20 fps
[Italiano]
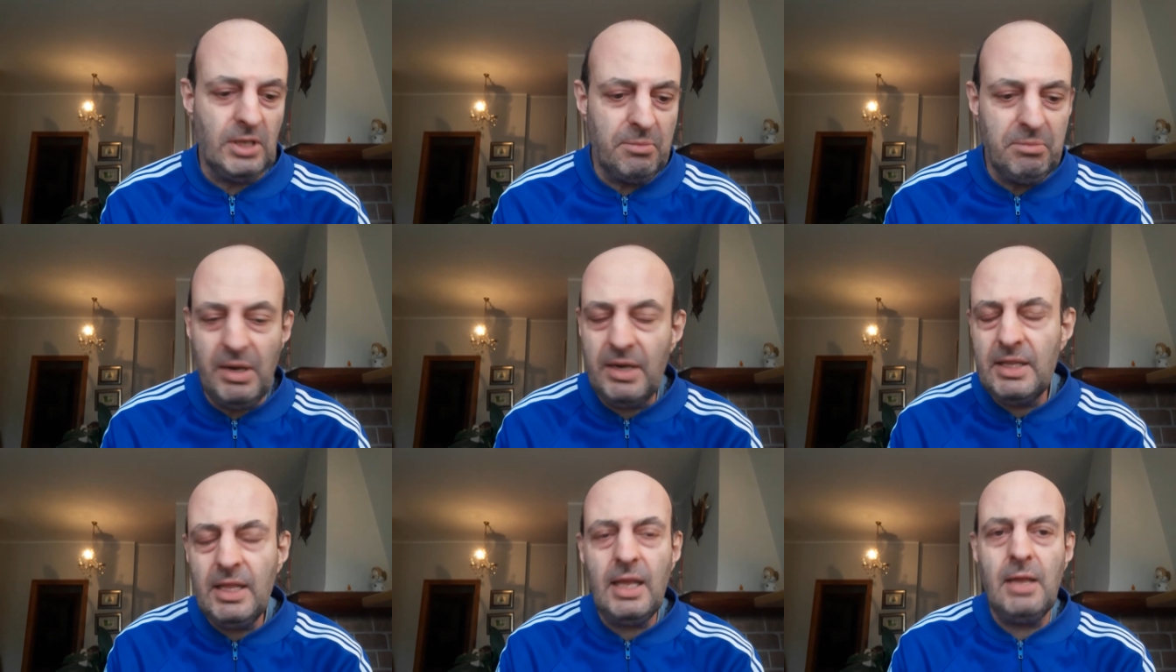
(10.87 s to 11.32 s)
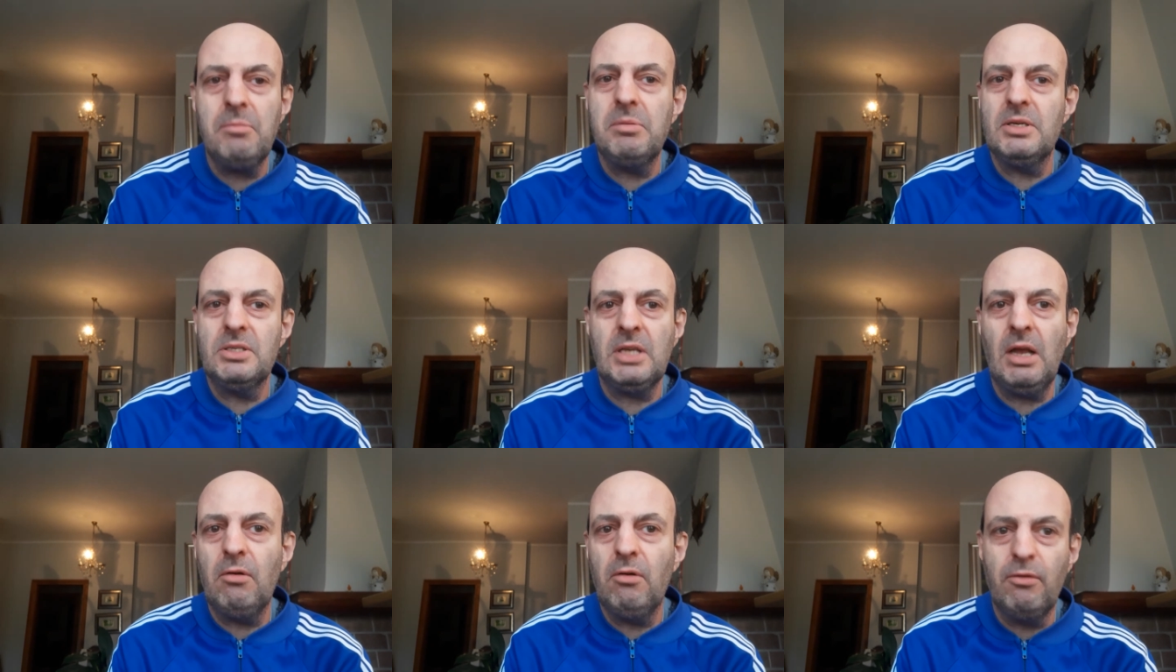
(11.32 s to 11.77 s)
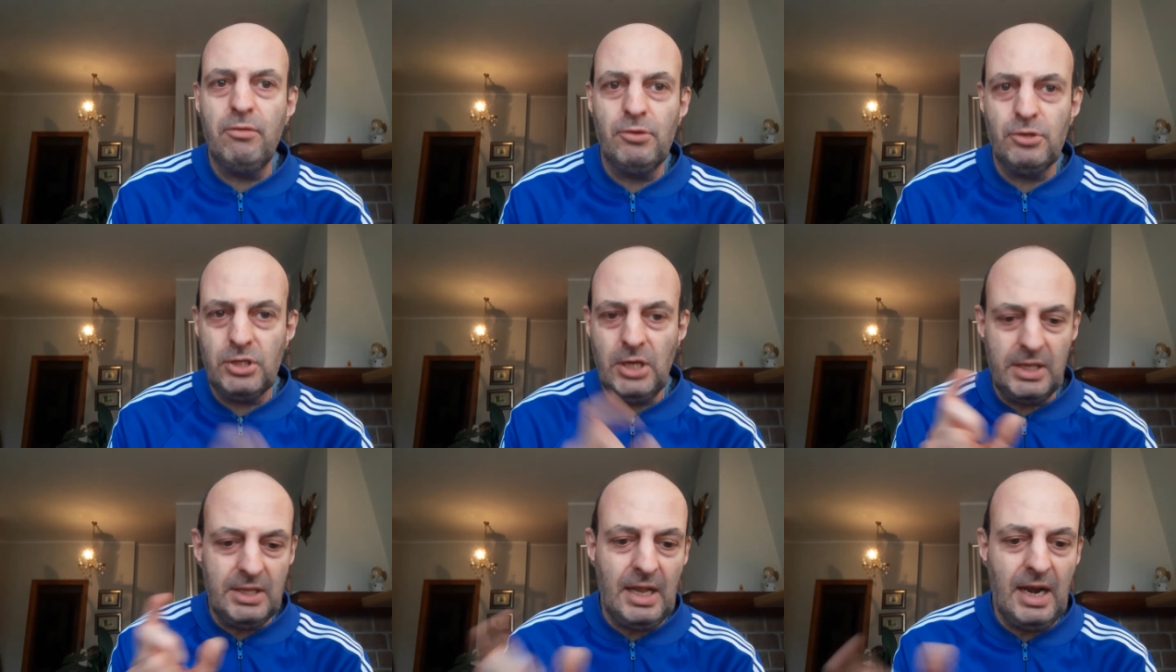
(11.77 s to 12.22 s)
a parte che pensavo
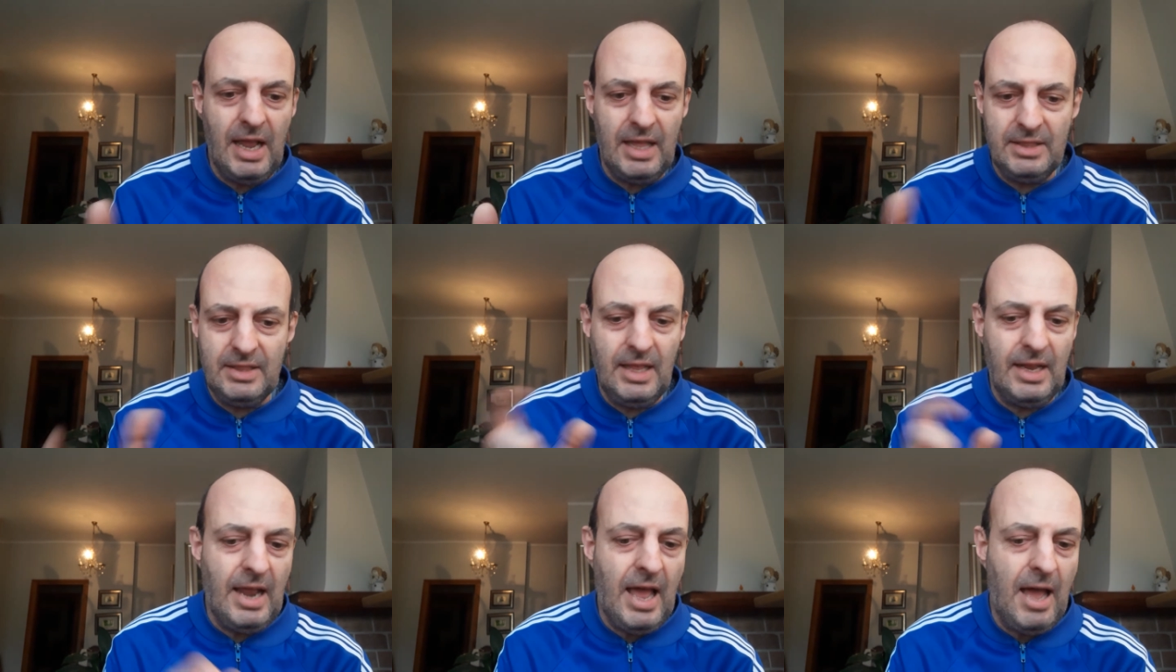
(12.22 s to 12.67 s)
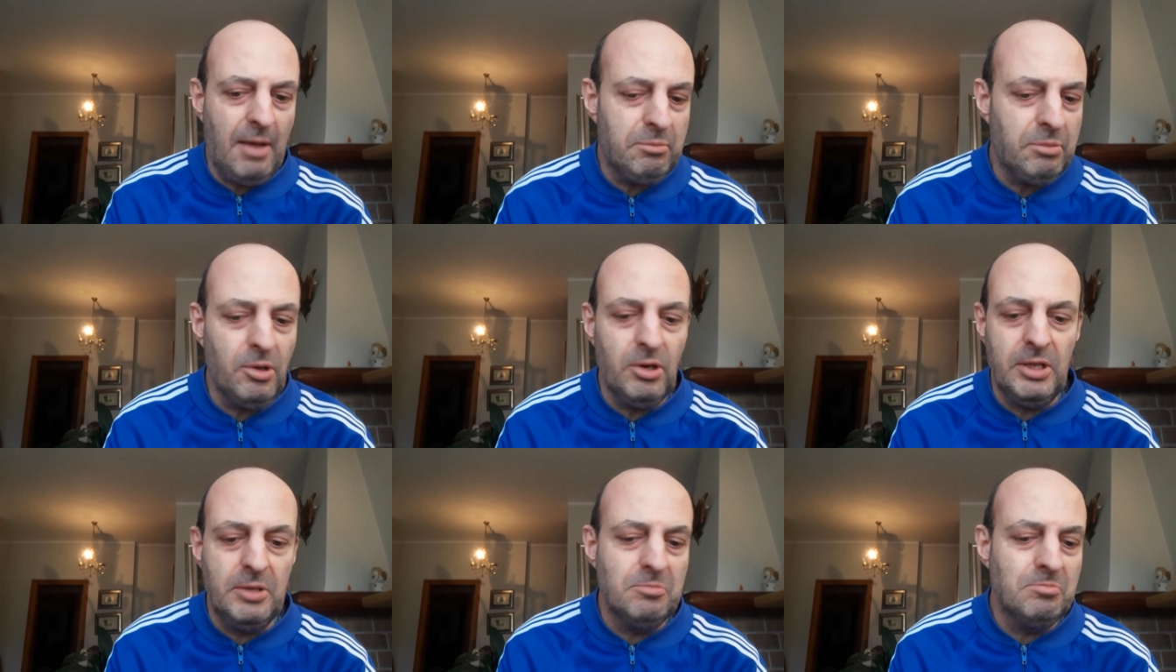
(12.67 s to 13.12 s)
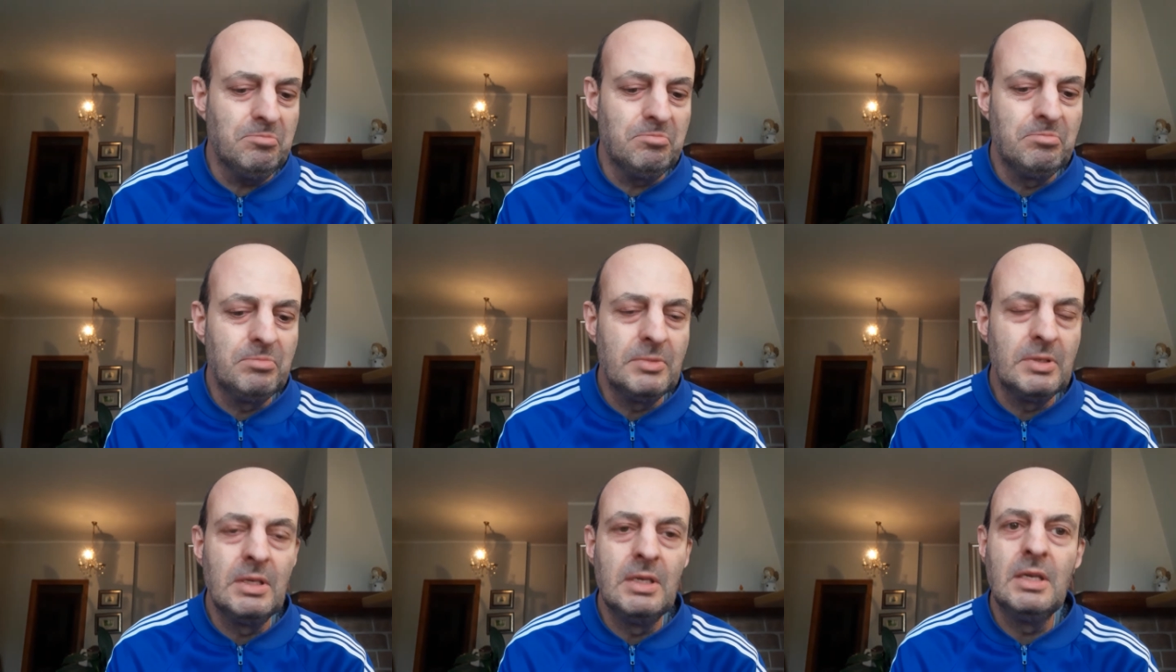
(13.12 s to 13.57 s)
fosse Atalanta-Napoli
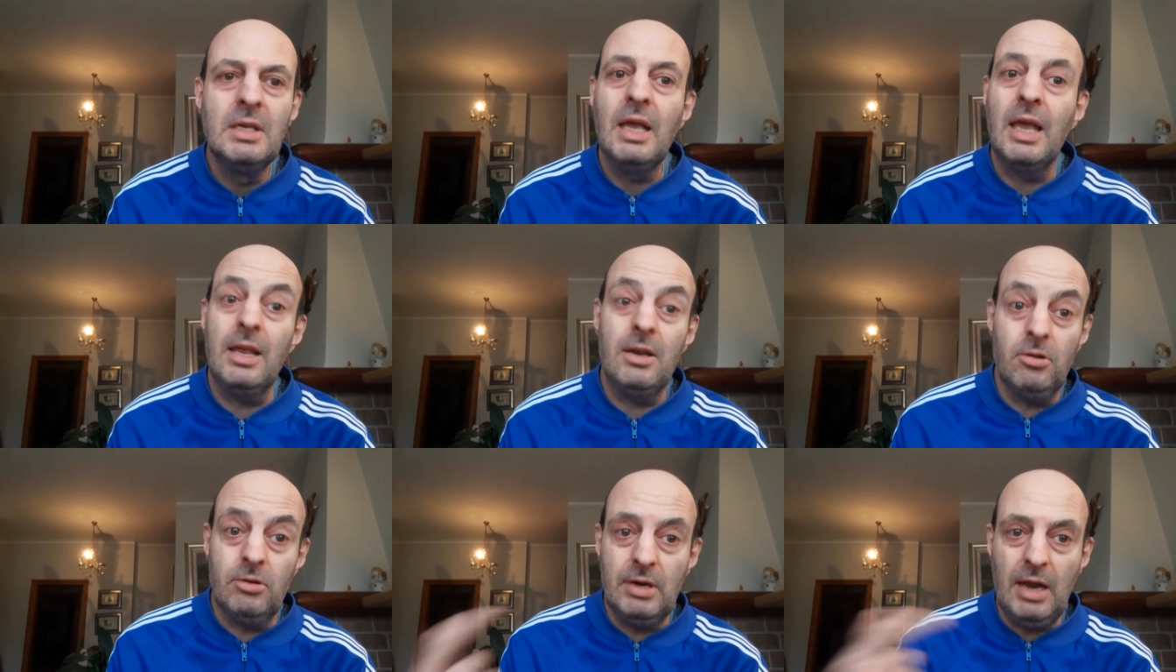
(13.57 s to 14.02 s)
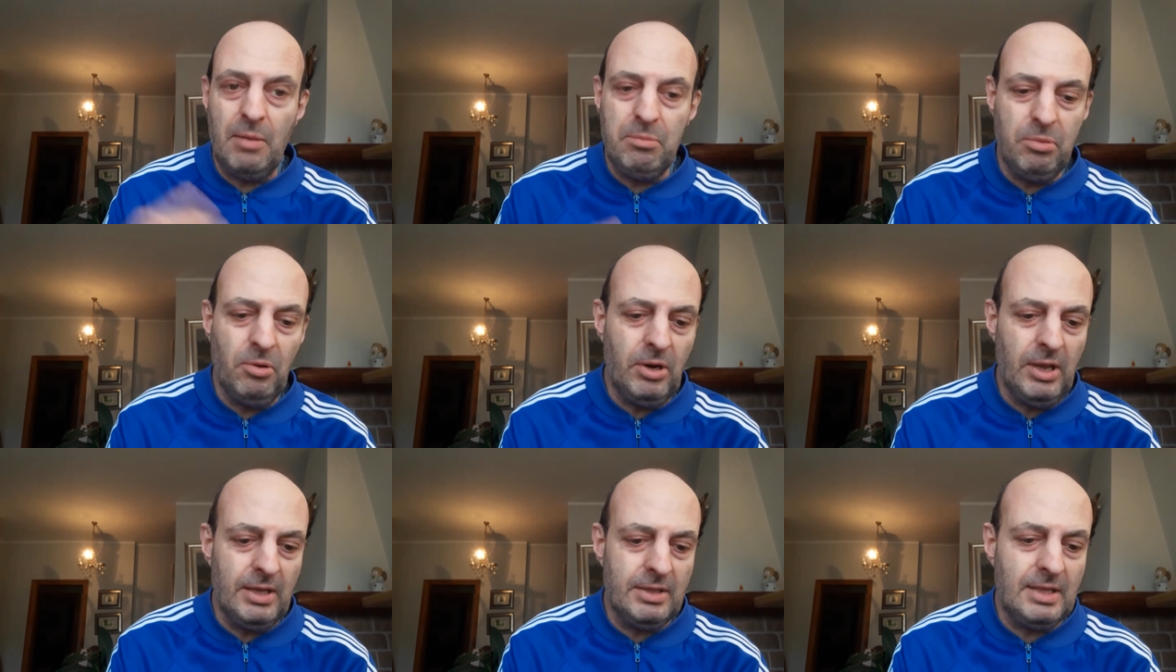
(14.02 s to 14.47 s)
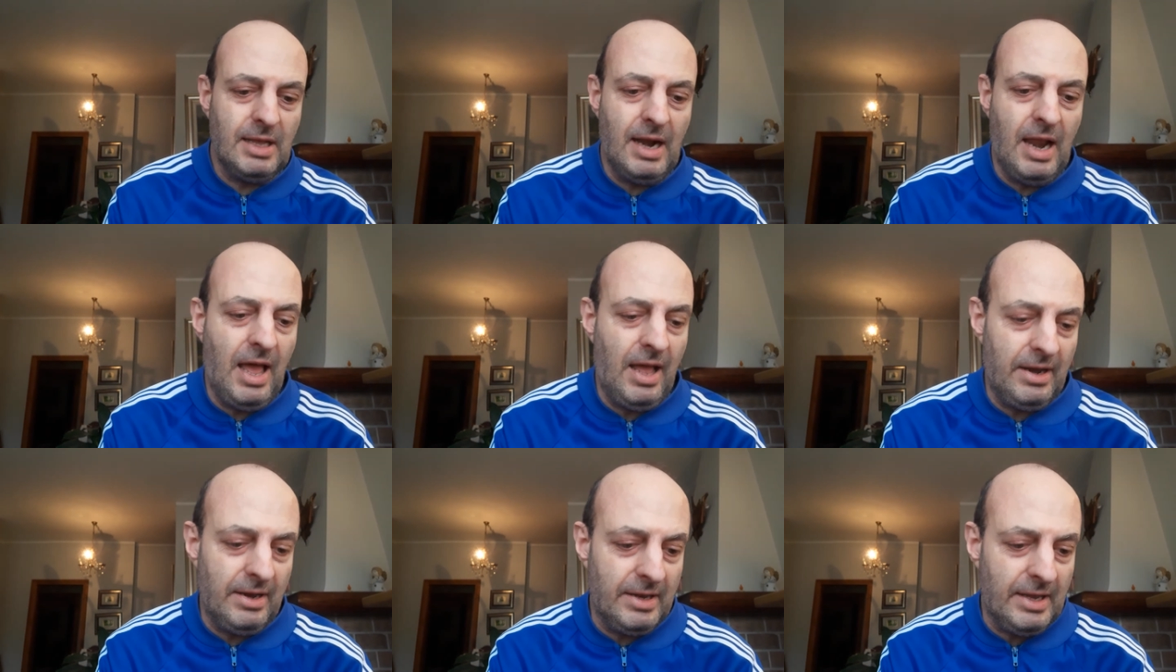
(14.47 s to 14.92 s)
e non
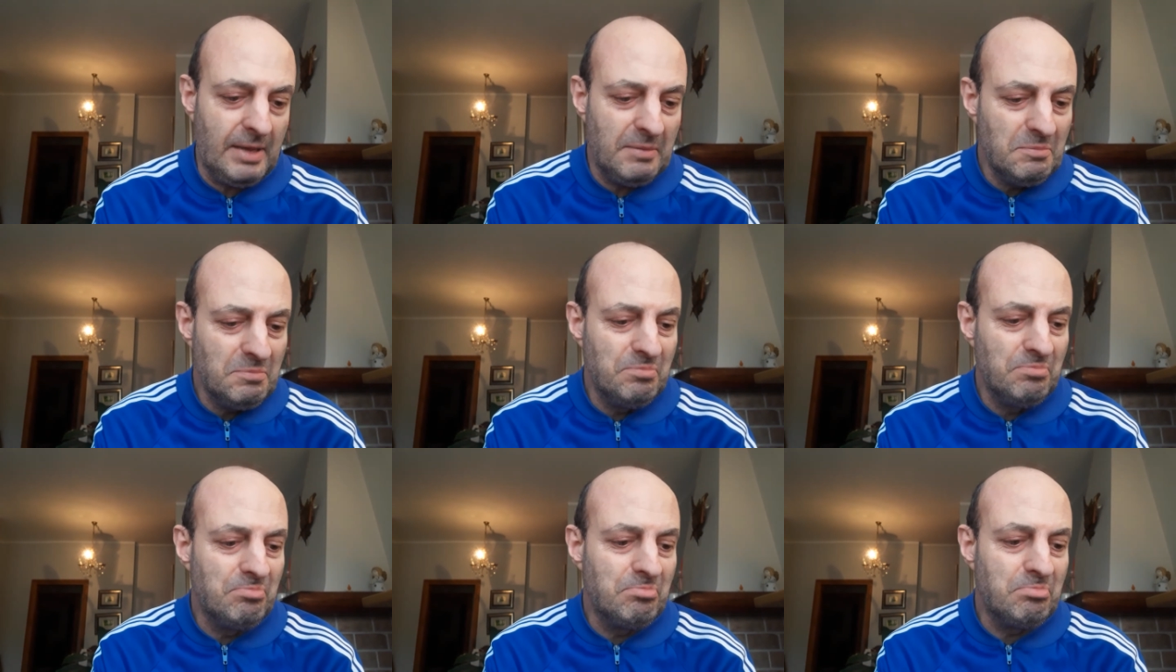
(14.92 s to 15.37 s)
Napoli-Atalanta,